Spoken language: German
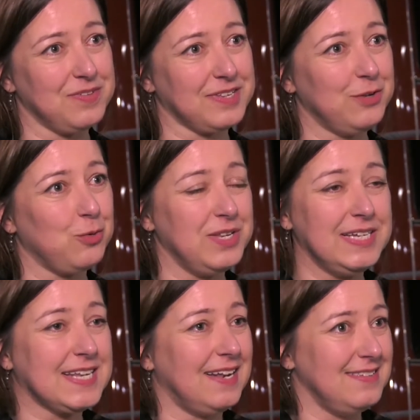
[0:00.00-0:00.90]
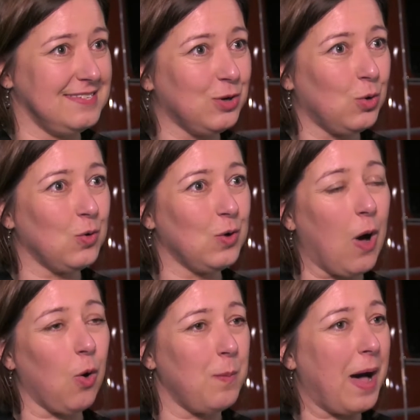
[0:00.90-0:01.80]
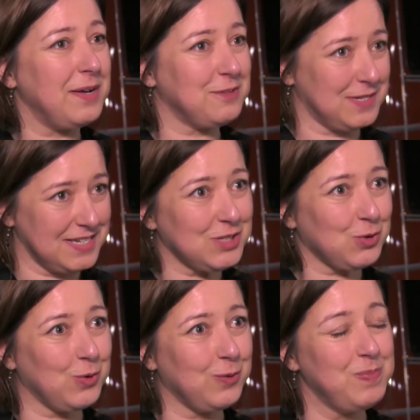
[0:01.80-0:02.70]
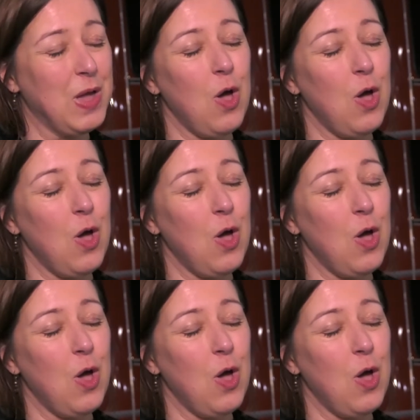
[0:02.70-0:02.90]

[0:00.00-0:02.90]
Es geht um Digitalisierung, auch um Arbeitsverdichtungen